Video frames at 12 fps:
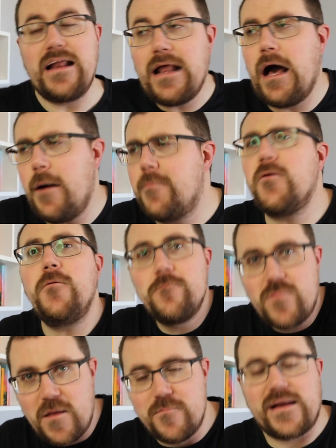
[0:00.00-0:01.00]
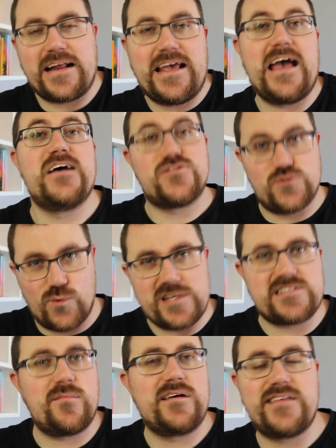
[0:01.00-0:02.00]
La apro perché su
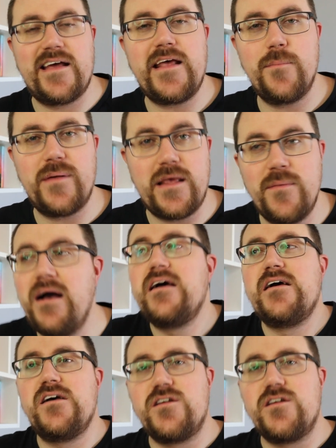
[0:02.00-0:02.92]
questa materia prima